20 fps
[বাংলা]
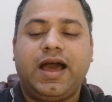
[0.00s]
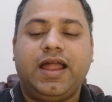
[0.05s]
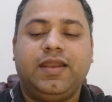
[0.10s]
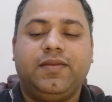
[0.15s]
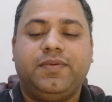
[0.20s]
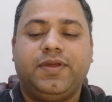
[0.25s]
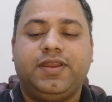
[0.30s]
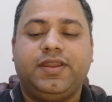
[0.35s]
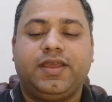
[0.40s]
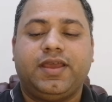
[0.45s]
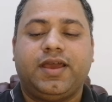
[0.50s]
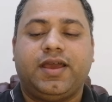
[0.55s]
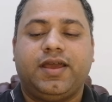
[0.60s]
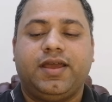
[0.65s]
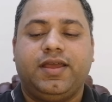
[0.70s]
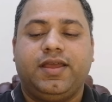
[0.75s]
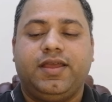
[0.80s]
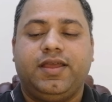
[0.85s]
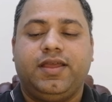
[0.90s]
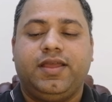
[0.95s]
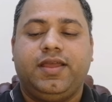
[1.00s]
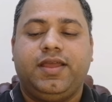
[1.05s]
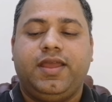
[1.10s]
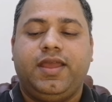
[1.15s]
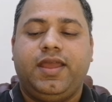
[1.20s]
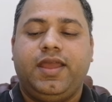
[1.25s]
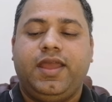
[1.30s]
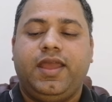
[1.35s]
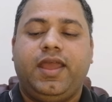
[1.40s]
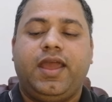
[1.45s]
আলবেনিয়া
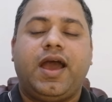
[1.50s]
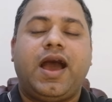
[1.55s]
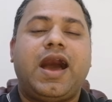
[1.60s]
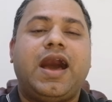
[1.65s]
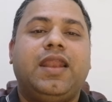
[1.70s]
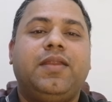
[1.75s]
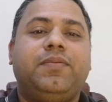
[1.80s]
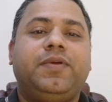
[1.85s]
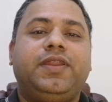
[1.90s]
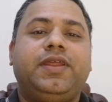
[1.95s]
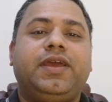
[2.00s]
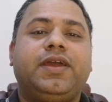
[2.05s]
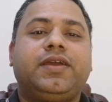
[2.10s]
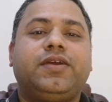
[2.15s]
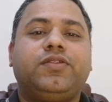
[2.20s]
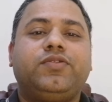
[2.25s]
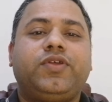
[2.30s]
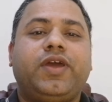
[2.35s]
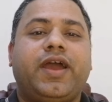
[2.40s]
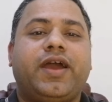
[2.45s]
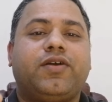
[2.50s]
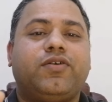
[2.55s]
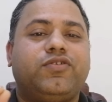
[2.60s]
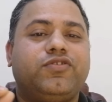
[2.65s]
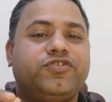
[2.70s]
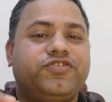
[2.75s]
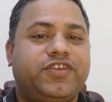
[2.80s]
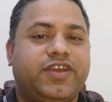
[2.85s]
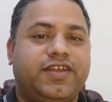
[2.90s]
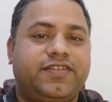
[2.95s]
আলবেনিয়া কিন্তু
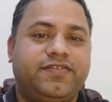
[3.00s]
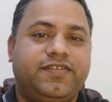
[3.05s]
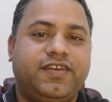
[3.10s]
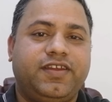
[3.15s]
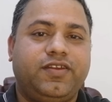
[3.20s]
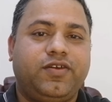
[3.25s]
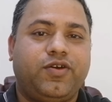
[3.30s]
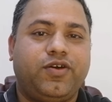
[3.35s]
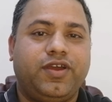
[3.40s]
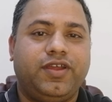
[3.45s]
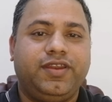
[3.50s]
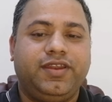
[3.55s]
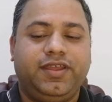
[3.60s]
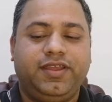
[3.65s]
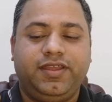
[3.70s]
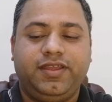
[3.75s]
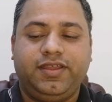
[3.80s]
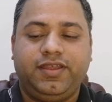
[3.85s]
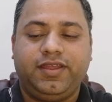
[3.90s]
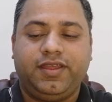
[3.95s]
এখনও সেনজেন হয়নি